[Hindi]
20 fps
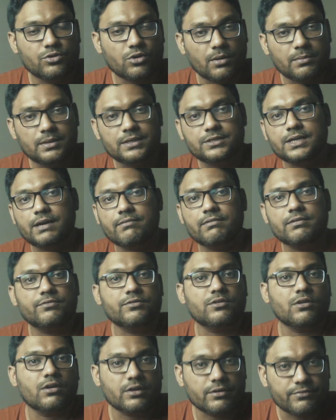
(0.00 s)
नॉर्मल ट्रैवल
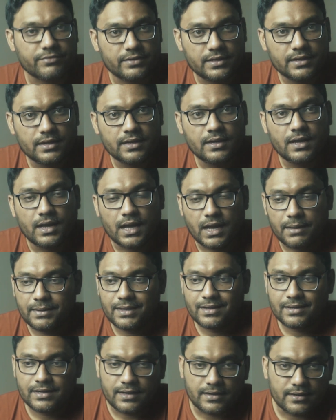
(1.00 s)
फोटोग्राफी
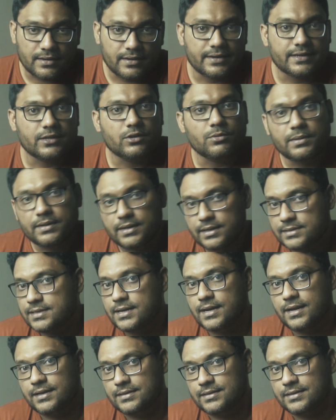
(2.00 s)
हमें इंटरनेट के ऊपर नज़र